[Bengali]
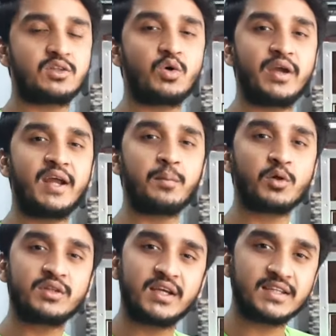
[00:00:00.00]
তো এর
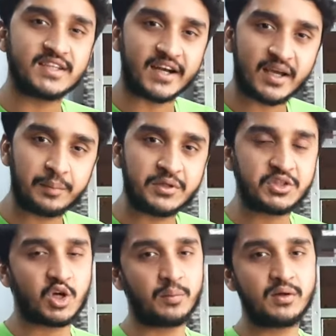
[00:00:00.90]
মধ্যে যারা
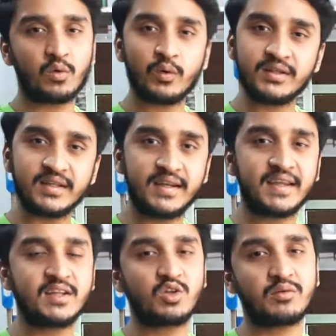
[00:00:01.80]
বিজয় হবেন ওই দিনেই
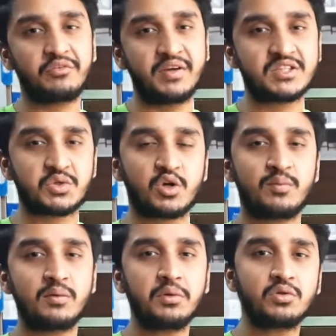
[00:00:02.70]
কিন্তু আমরা ফিক্সড করে
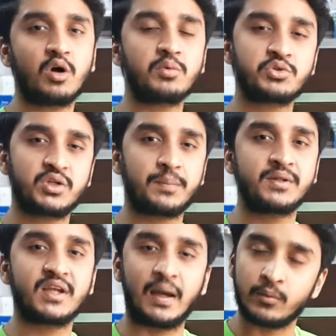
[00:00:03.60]
ফেলবো তো অবশ্যই
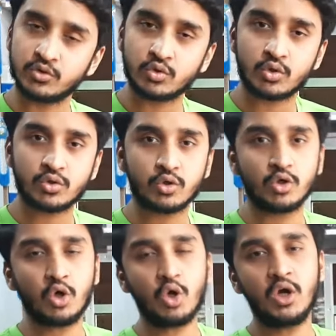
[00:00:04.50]
আপনাদের আমন্ত্রণ
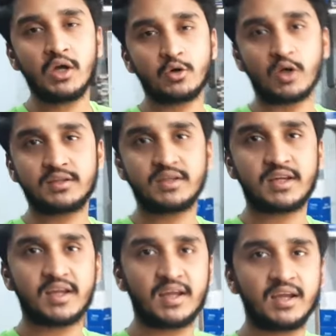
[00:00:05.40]
রইল নয়
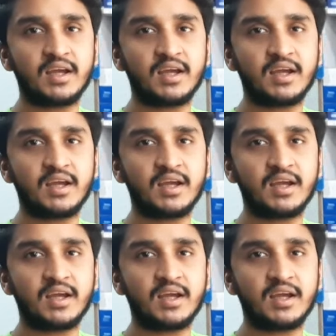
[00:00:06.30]
তারিখে